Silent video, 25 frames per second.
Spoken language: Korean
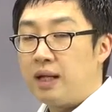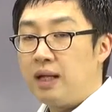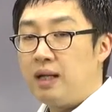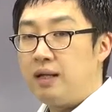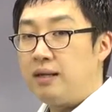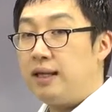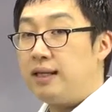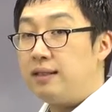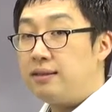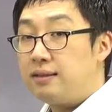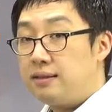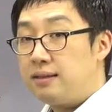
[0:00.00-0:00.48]

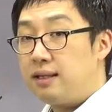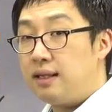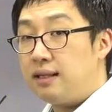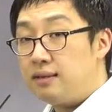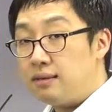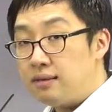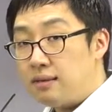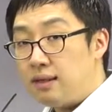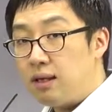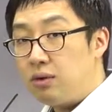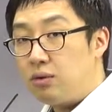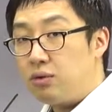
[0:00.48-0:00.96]
Let's
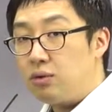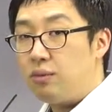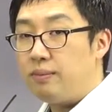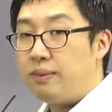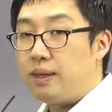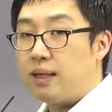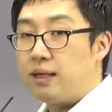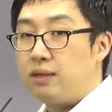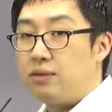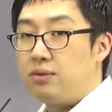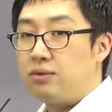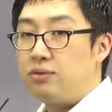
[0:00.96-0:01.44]
dance라고도
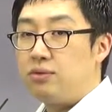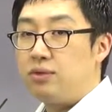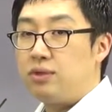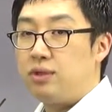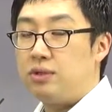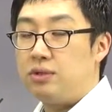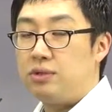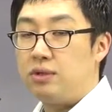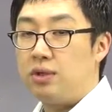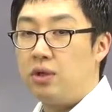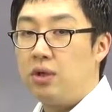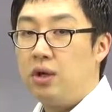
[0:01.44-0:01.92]
말할 수도
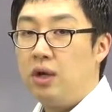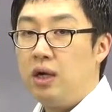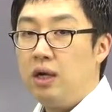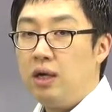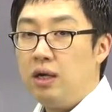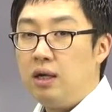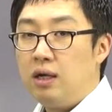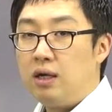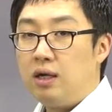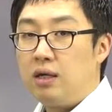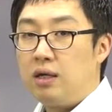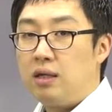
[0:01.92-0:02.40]
있죠.
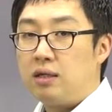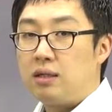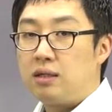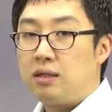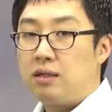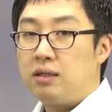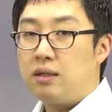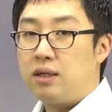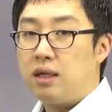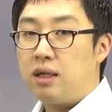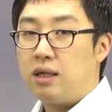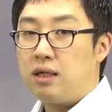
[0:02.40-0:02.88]
어,
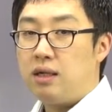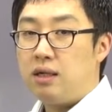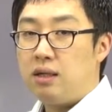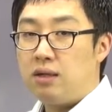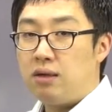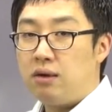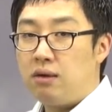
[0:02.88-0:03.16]
그런데 이